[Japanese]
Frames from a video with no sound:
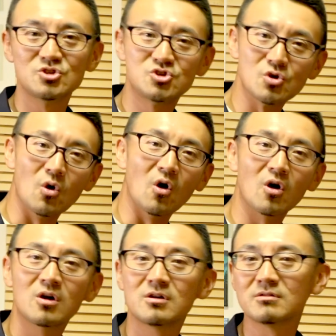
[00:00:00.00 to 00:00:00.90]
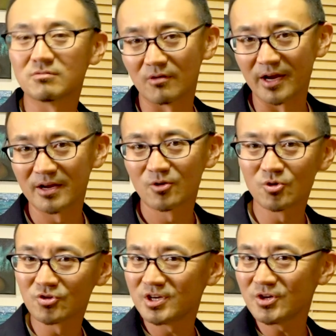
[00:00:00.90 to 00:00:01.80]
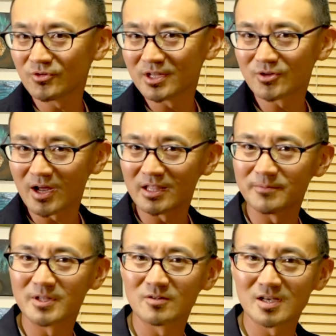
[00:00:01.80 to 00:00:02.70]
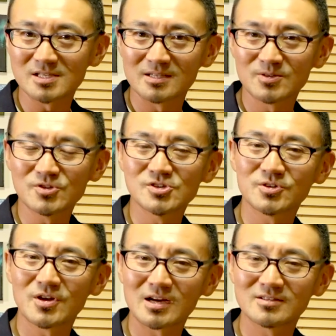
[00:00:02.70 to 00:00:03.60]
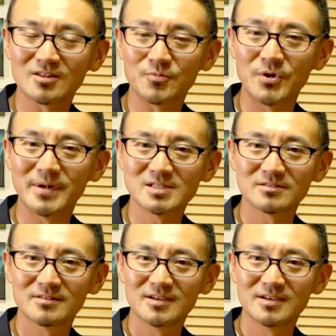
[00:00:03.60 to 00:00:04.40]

ジュオ Hooray この2音で捉えてみてくださいそうすると楽だと思います